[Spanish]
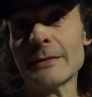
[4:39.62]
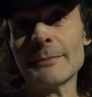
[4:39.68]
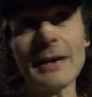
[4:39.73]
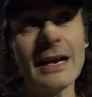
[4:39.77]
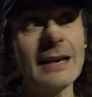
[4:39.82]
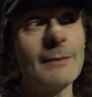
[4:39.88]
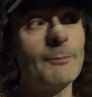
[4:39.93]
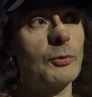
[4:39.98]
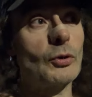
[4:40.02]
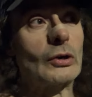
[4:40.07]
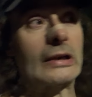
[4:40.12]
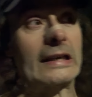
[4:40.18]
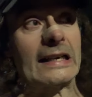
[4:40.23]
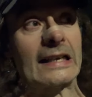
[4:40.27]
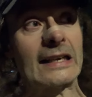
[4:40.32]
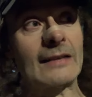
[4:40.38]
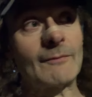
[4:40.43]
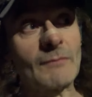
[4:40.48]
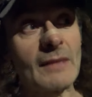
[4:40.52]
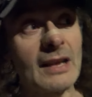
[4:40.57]
mal,
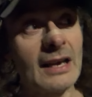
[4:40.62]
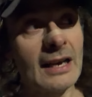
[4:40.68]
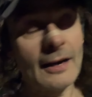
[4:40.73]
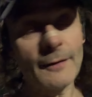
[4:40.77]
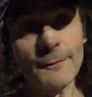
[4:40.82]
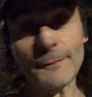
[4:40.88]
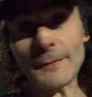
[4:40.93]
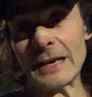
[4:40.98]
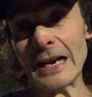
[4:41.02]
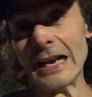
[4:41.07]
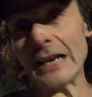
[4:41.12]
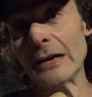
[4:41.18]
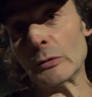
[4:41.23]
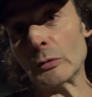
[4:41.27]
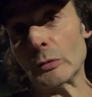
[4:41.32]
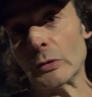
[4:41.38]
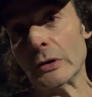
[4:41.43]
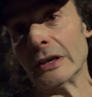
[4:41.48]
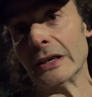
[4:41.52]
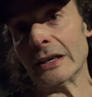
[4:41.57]
porque al final
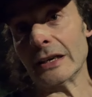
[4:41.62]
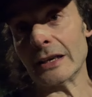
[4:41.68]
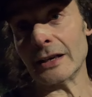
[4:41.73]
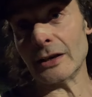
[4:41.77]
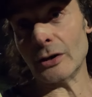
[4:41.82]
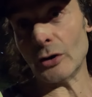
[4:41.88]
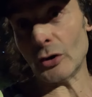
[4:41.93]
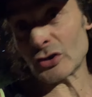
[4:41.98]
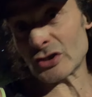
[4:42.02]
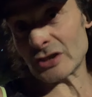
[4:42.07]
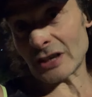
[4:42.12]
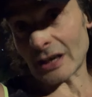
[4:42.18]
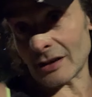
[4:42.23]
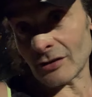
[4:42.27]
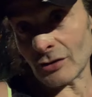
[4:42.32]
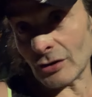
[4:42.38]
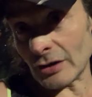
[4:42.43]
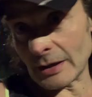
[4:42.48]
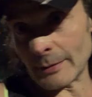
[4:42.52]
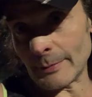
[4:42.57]
eh, los
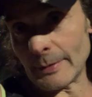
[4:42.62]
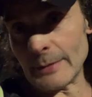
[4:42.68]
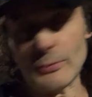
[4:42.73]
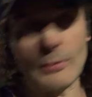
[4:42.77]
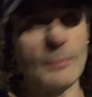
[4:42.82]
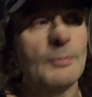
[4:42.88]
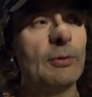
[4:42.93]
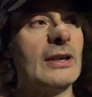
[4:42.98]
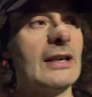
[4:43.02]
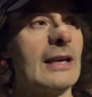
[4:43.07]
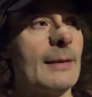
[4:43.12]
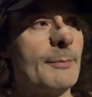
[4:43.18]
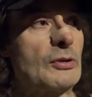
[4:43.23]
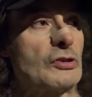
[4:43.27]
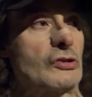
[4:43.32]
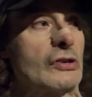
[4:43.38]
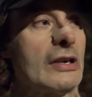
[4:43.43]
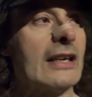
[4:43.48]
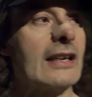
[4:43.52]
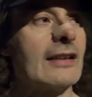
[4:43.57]
seguidores, vamos a poner, las
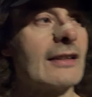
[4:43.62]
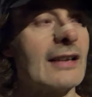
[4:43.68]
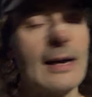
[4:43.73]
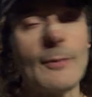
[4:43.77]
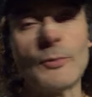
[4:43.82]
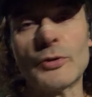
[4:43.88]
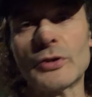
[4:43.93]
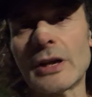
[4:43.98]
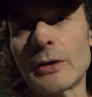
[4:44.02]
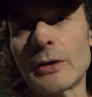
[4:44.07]
personas que digamos de